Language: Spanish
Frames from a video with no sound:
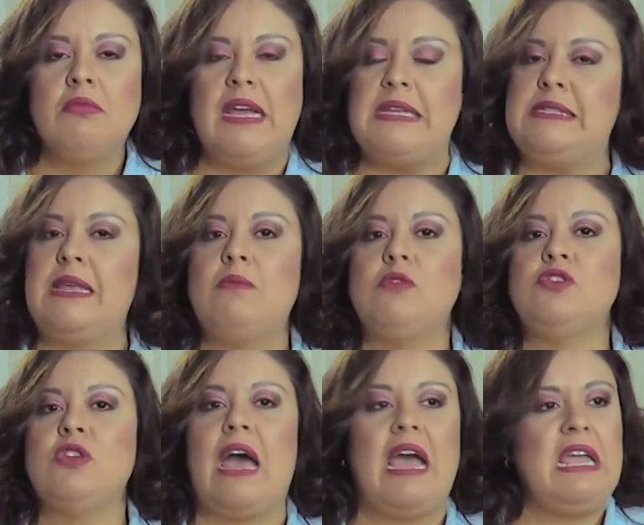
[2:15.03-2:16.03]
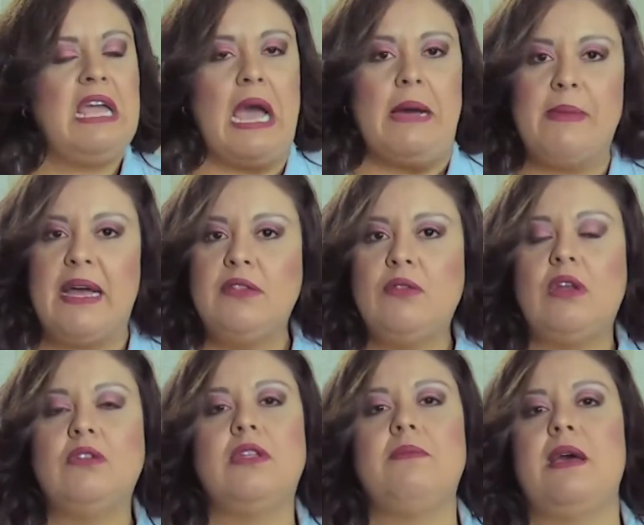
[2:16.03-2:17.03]
Que estemos ahí amando a
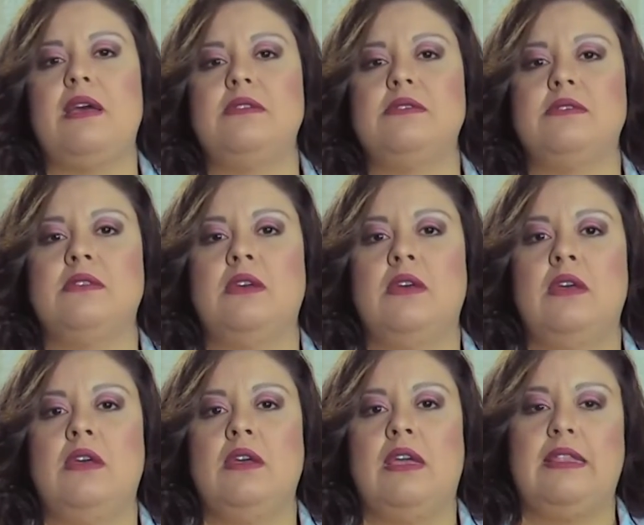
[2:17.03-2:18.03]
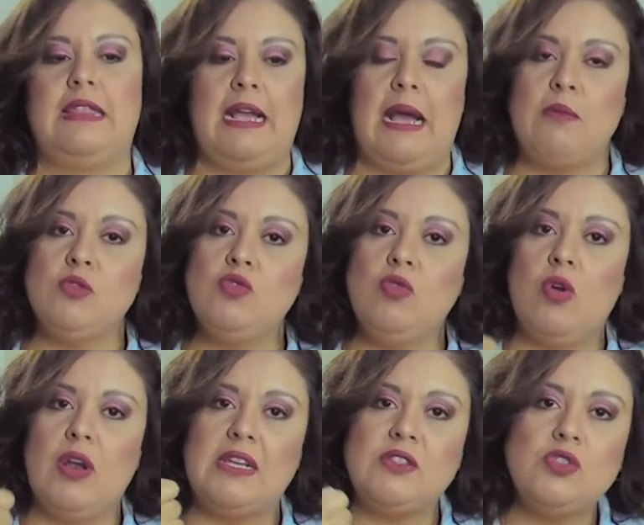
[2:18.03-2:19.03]
los demás, que tengamos un
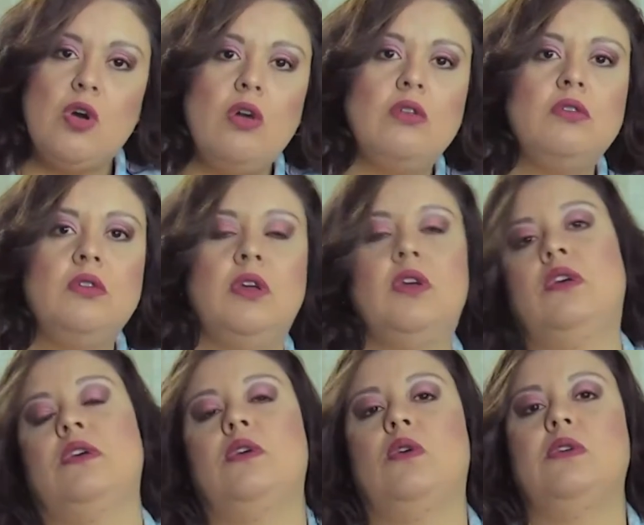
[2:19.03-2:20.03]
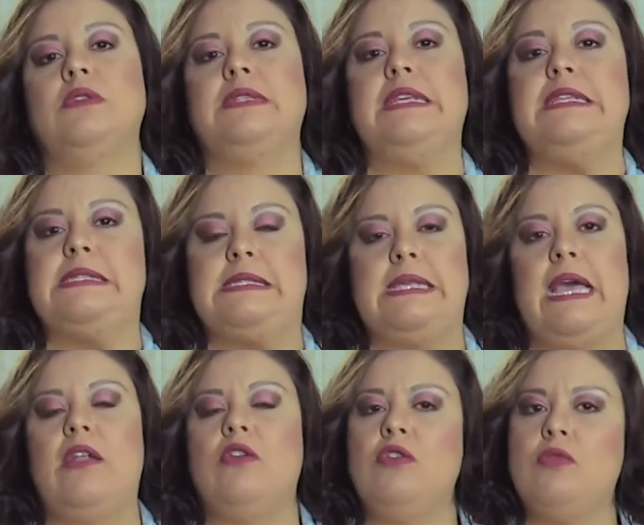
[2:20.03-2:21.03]
corazón
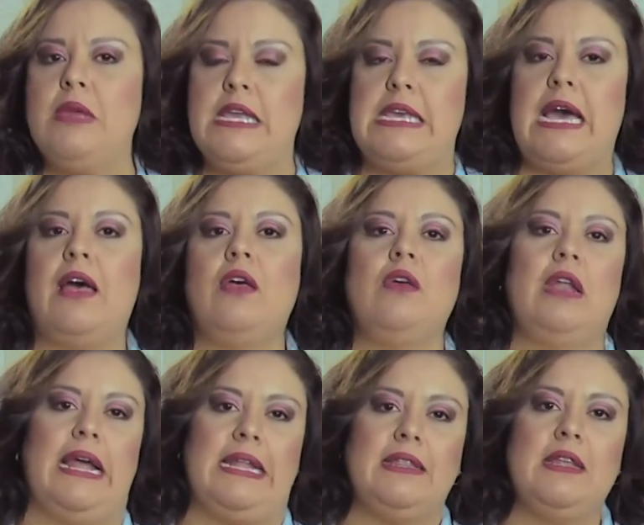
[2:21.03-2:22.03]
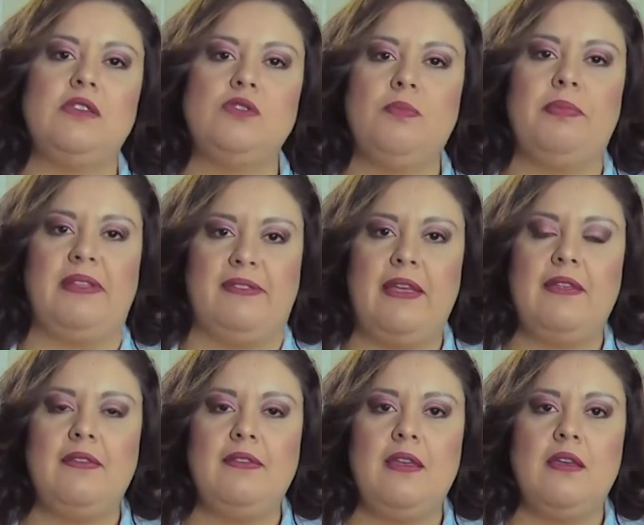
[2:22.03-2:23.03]
sincero y humillado delante de su
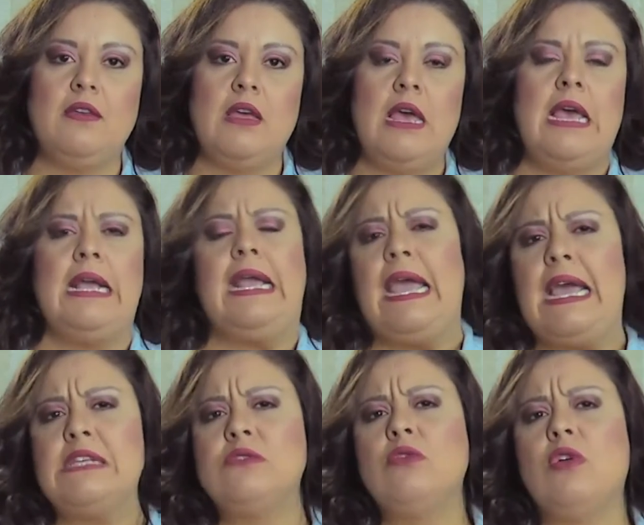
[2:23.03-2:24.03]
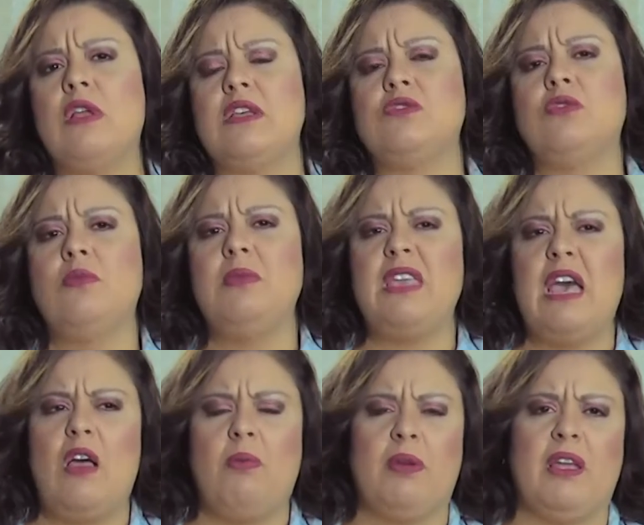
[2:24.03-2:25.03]
presencia. ¿Qué es un corazón
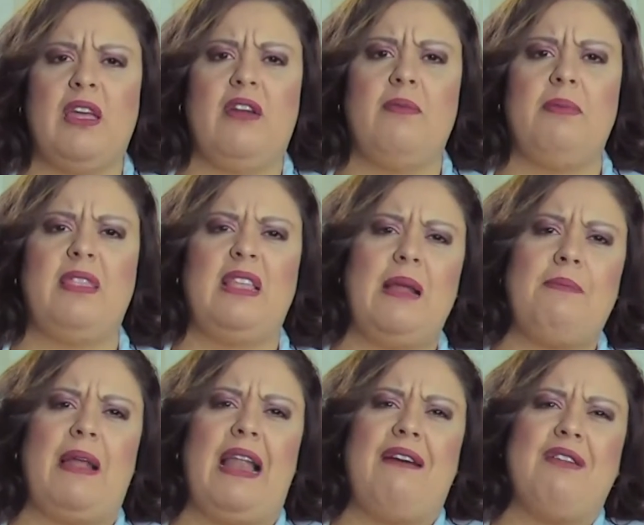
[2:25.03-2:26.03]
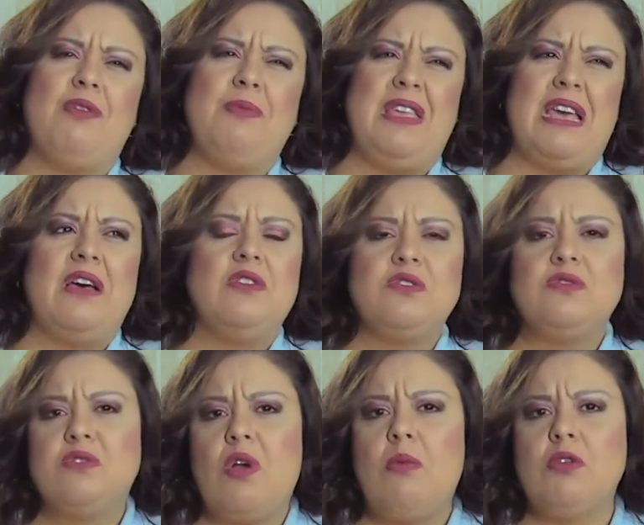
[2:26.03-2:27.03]
humillado? Porque de repente la palabra humillado
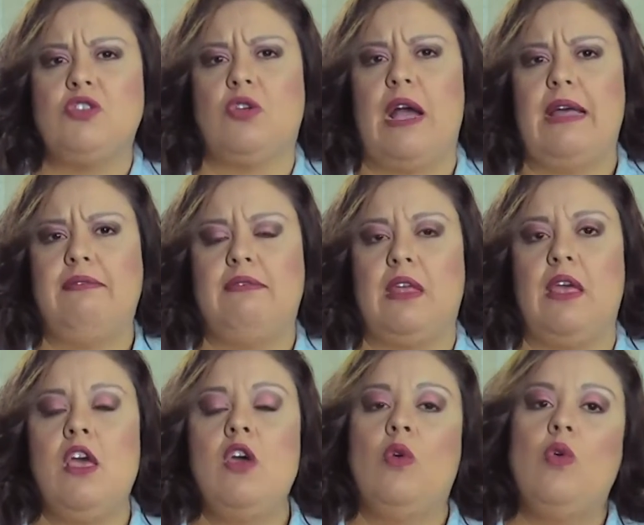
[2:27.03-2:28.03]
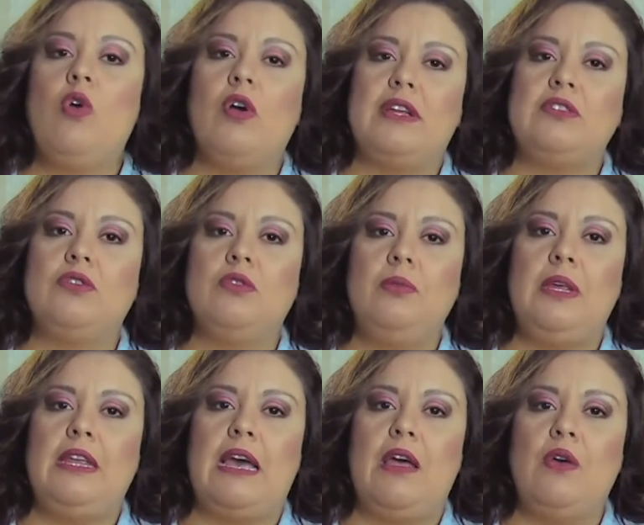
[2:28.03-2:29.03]
es como chocante. Un corazón
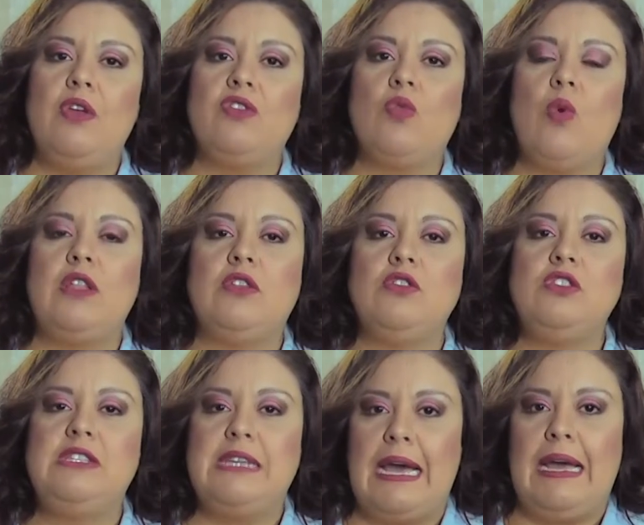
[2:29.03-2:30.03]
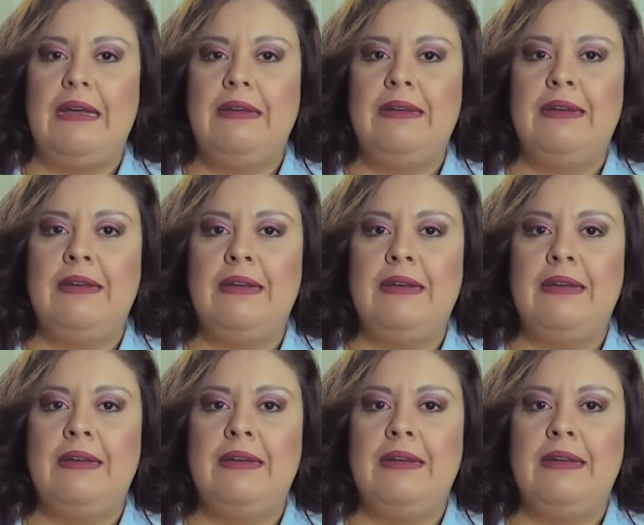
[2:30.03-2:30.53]
humillado es cuando ya